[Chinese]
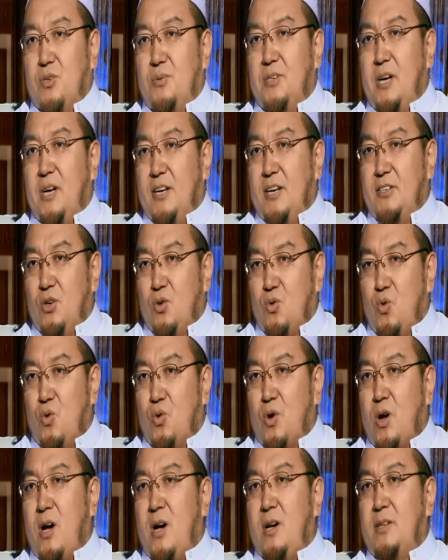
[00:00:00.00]
么呢？按照古
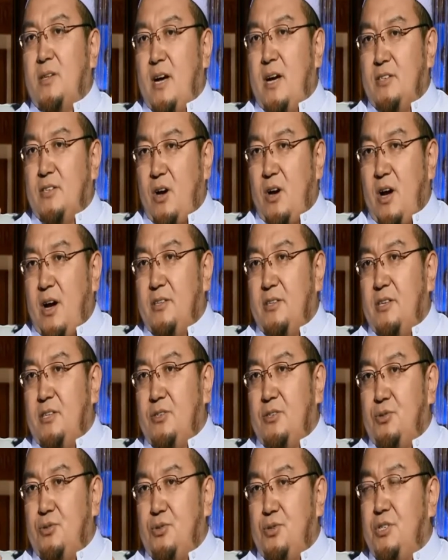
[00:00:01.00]
兰呢，按照哈迪
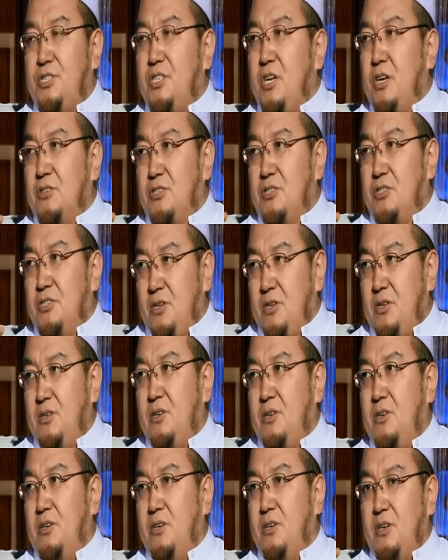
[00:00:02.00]
斯去讲任
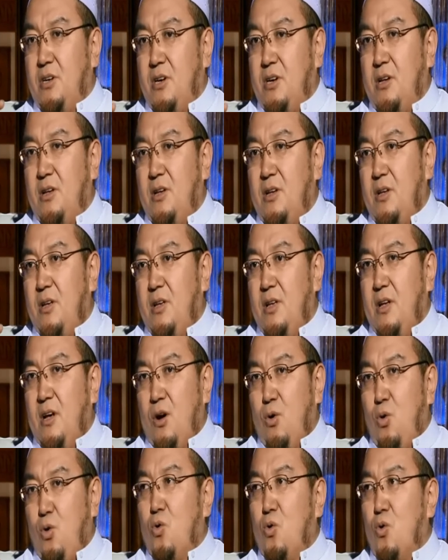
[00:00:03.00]
何一个
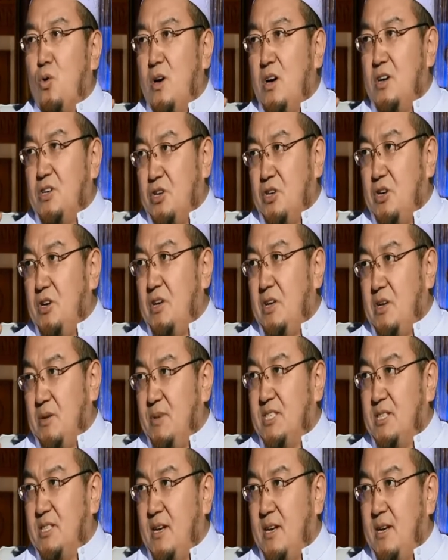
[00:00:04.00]
后孔和任何一个麦
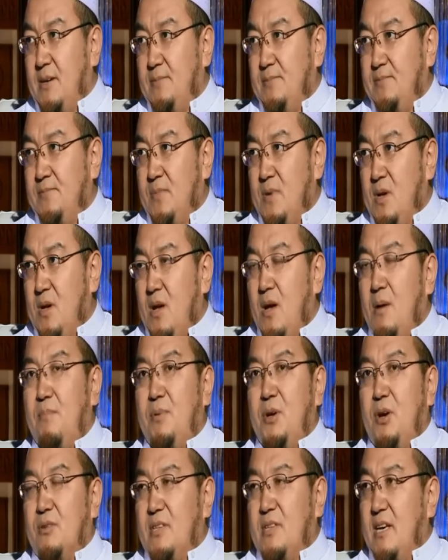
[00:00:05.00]
色呢，不
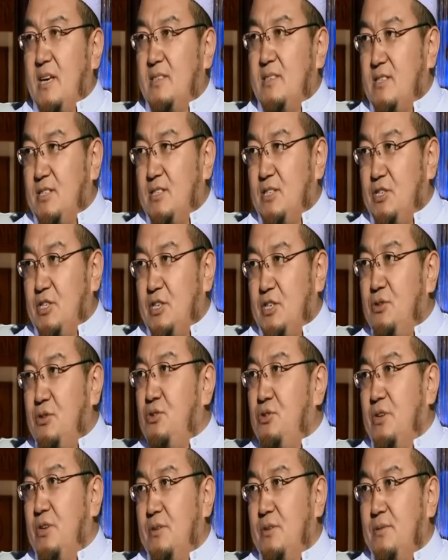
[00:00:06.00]
要带自己的情
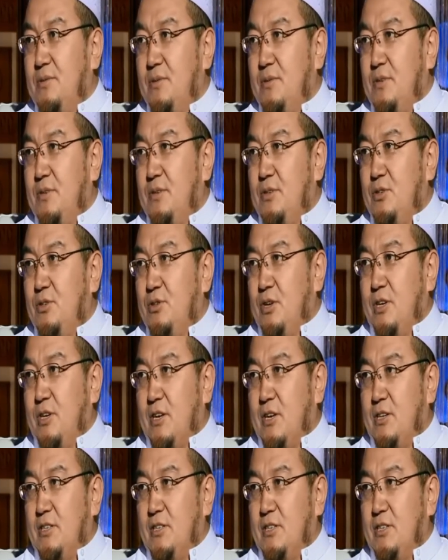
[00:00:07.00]
绪。就像你刚